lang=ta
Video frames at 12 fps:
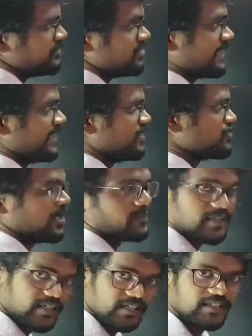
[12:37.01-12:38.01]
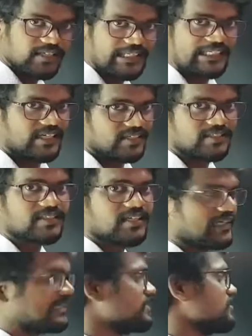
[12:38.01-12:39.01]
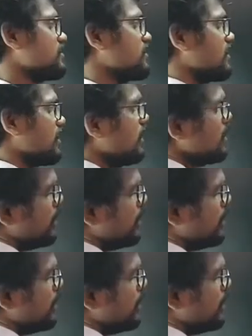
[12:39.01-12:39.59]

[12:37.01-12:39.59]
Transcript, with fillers: செகண்ட் சாப்டரில் இல்லையா கரண்ட் எலக்ட்ரிசிட்டியில்